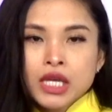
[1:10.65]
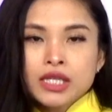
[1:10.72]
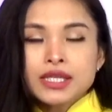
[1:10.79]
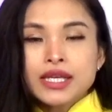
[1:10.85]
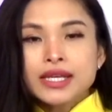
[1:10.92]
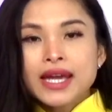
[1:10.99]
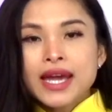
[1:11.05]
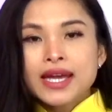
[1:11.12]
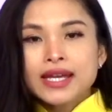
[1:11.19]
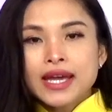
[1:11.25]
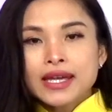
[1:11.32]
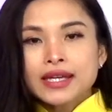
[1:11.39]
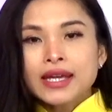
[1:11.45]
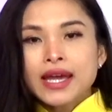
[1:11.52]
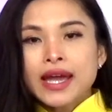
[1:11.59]
Chị nghe
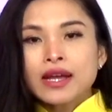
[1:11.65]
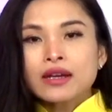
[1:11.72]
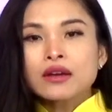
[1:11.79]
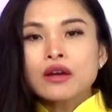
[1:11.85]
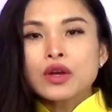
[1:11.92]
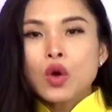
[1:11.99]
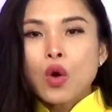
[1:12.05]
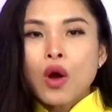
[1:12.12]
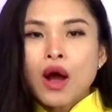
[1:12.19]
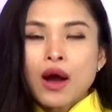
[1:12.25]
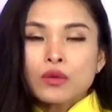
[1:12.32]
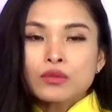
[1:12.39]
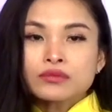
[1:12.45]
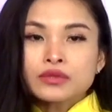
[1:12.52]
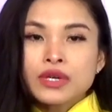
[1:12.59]
nghẹn nghẹn nơi cổ
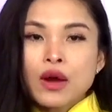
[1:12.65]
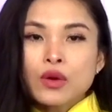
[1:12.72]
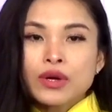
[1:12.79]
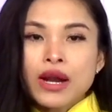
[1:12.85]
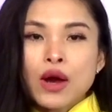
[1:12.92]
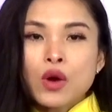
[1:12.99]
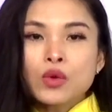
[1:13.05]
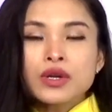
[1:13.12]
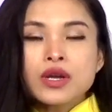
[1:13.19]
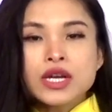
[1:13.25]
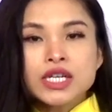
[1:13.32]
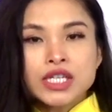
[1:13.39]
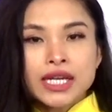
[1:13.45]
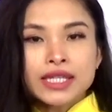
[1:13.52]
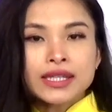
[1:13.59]
họng, đau đau nơi
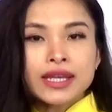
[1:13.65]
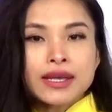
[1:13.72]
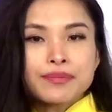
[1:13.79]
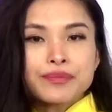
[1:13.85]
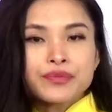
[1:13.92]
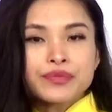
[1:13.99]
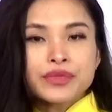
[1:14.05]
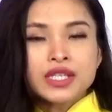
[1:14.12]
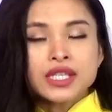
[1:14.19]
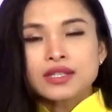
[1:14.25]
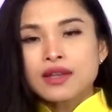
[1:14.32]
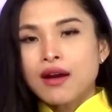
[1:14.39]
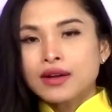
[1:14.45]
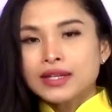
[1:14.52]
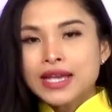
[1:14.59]
trái tim, chị
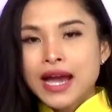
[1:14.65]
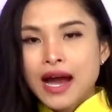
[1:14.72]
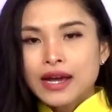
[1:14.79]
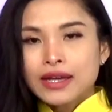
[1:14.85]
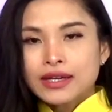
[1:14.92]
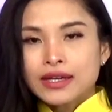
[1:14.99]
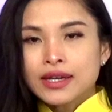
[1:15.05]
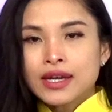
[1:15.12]
thở dài.